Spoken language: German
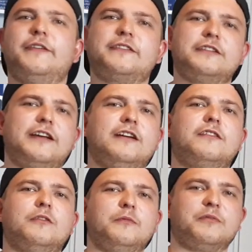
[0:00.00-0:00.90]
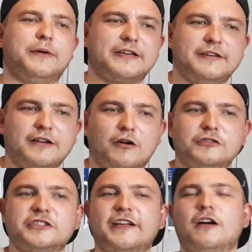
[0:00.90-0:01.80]
wechselt er zum
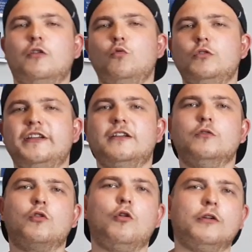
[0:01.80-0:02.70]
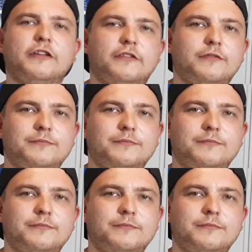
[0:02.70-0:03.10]
Zweitliga-Aussteiger UD Logrones.